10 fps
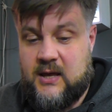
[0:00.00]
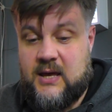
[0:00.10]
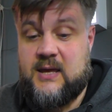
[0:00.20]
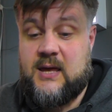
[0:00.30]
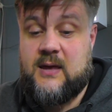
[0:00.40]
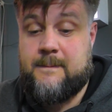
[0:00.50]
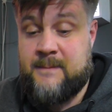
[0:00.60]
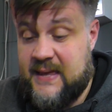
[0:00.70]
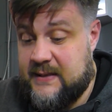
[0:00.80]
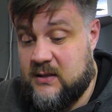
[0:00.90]
И ей
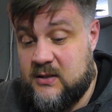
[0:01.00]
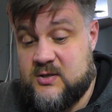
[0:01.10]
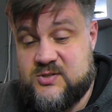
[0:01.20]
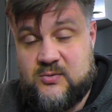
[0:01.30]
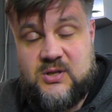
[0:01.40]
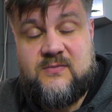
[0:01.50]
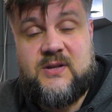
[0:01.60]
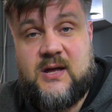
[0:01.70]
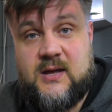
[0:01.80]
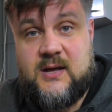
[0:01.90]
медленно и
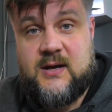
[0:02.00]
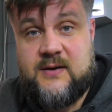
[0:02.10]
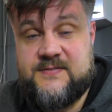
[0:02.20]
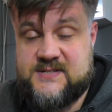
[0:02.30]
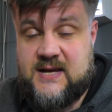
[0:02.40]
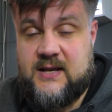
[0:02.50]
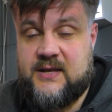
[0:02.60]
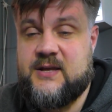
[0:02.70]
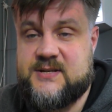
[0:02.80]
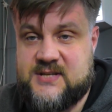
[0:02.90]
заунывно взяли
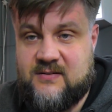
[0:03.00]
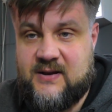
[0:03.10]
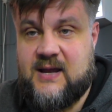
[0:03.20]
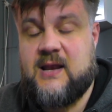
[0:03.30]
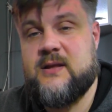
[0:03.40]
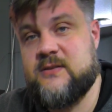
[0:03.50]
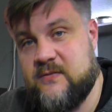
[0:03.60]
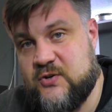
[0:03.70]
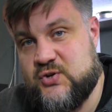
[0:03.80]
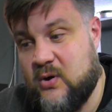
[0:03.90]
и расковыряли
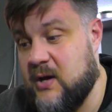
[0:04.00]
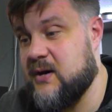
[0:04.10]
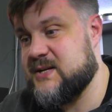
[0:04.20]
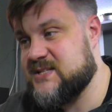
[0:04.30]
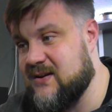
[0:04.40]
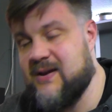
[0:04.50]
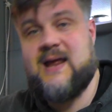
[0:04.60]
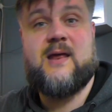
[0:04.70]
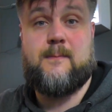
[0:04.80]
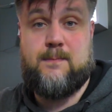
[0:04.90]
движок.
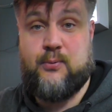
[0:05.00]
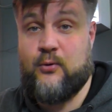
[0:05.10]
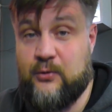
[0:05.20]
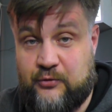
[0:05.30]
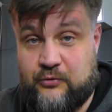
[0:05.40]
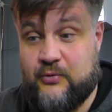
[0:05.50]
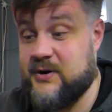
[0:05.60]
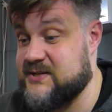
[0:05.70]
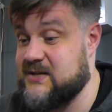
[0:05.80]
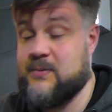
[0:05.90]
Расковыряли полностью,
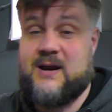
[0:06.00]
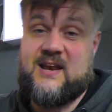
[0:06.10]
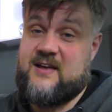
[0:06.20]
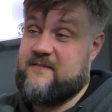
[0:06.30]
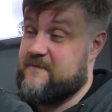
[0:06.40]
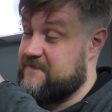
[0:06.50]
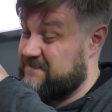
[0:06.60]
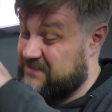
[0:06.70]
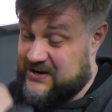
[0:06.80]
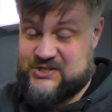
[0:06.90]
разобрали
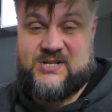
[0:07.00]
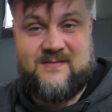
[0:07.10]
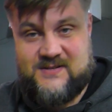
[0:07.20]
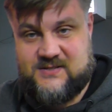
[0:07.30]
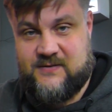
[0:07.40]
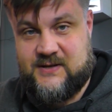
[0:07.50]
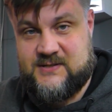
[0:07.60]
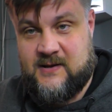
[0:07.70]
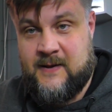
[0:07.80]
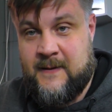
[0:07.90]
вообще весь
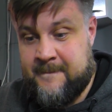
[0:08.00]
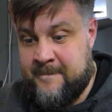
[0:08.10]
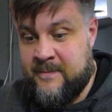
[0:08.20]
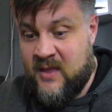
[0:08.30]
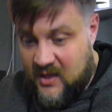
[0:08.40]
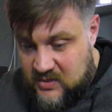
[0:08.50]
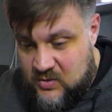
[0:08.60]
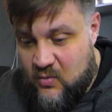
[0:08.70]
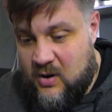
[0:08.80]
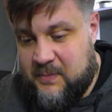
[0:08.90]
двигатель.
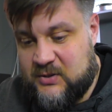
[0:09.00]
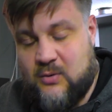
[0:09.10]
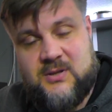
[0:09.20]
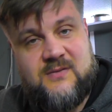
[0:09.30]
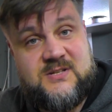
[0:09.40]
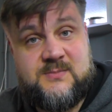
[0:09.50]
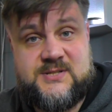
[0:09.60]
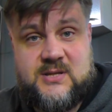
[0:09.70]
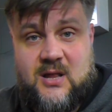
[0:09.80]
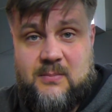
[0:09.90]
Ну, а потом она,
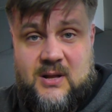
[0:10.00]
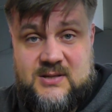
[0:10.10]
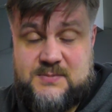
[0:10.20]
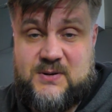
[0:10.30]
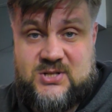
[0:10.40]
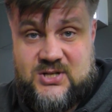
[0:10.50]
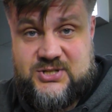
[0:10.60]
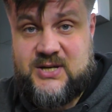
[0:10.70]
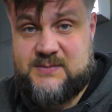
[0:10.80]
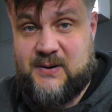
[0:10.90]
видимо, задолбалась, пошла
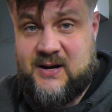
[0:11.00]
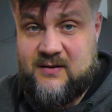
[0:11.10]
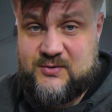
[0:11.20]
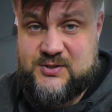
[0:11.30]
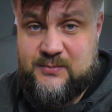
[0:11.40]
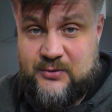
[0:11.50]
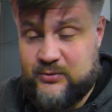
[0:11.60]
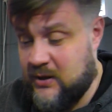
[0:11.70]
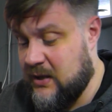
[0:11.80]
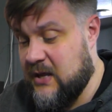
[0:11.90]
ждать, пока его соберут